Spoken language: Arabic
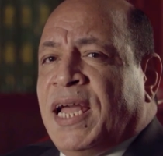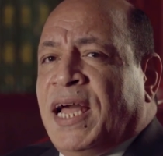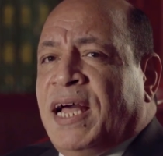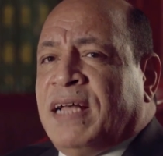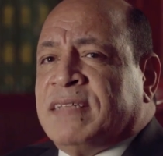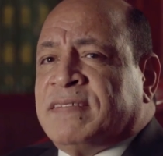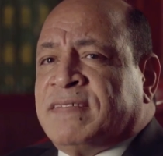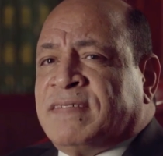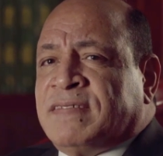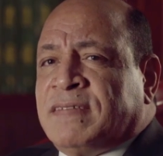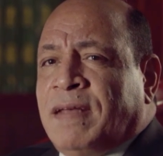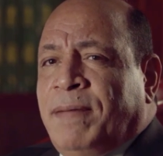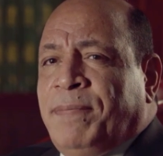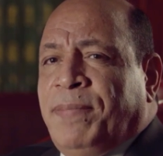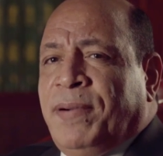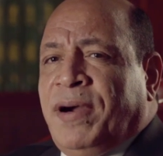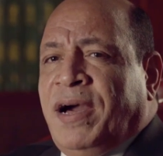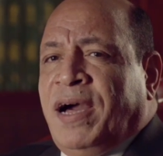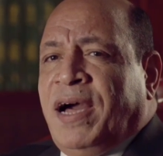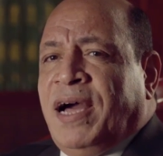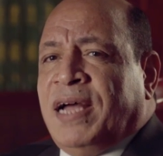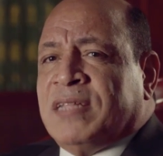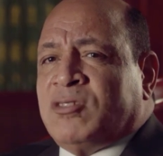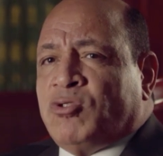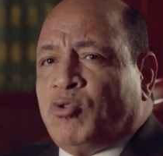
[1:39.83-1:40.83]

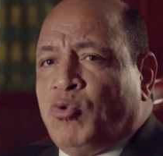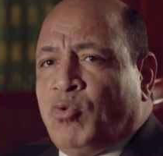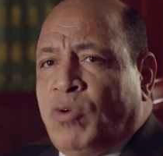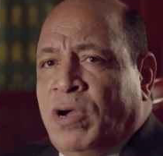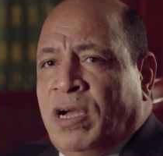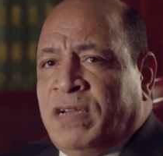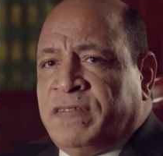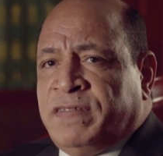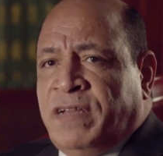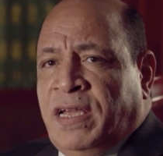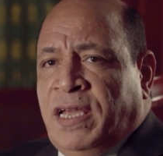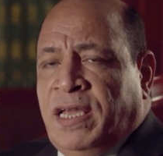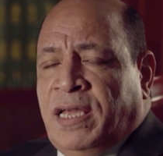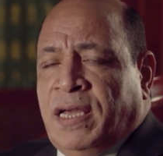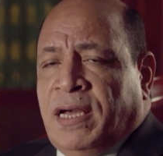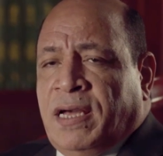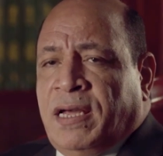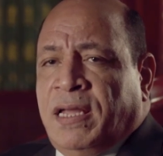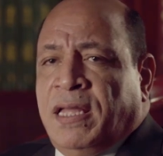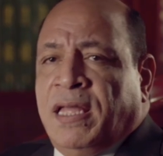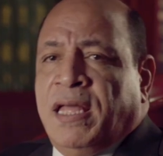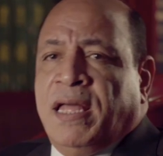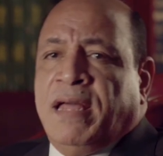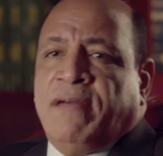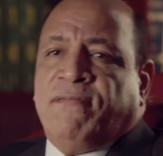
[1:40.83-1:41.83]
الصبغه التجاريه
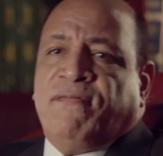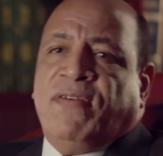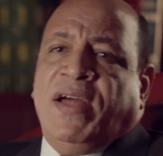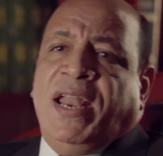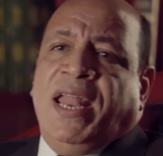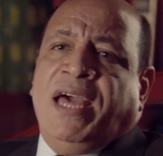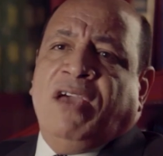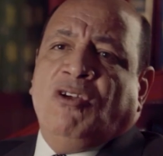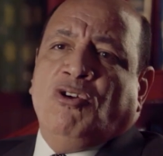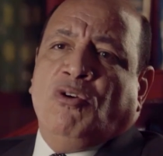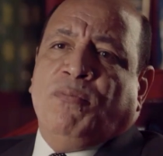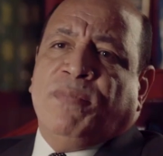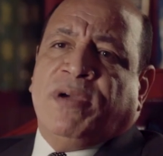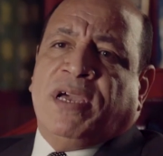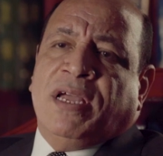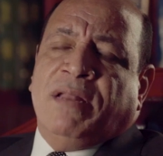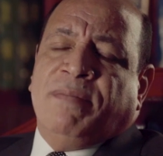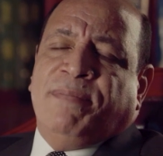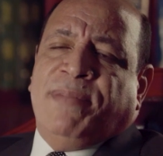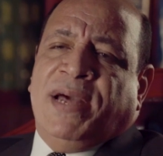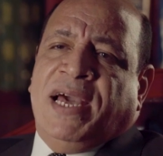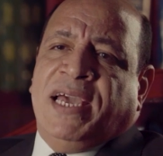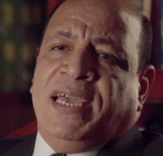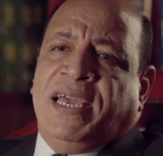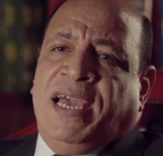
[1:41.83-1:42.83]
فلا يمكن
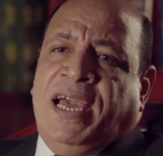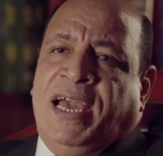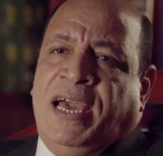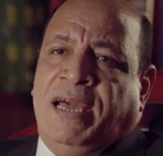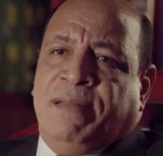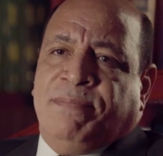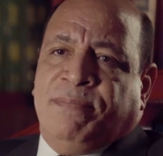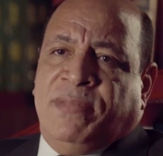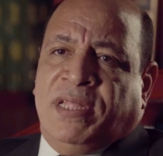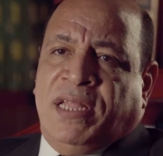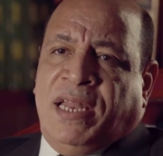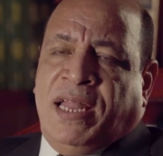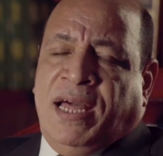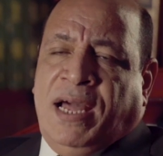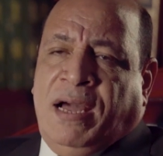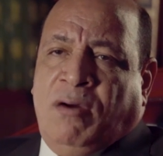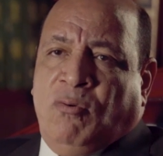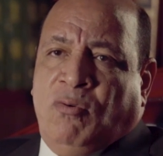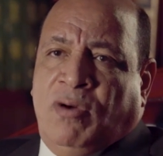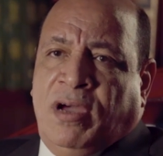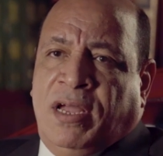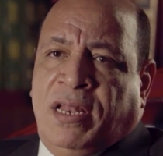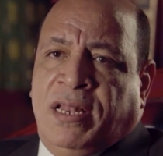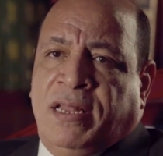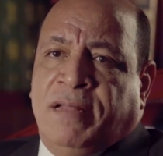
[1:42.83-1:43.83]
باي حال من
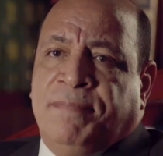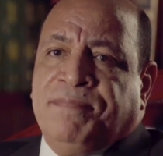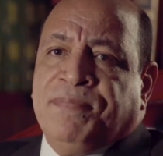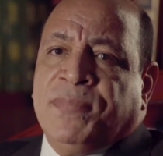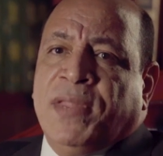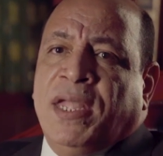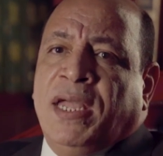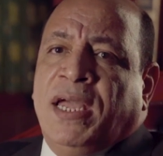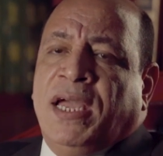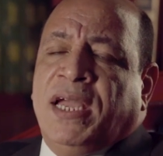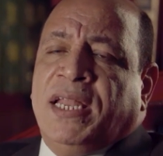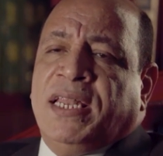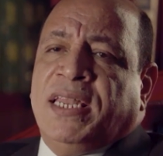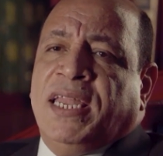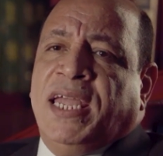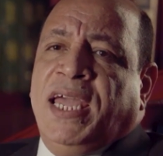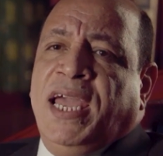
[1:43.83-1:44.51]
الاحوال ان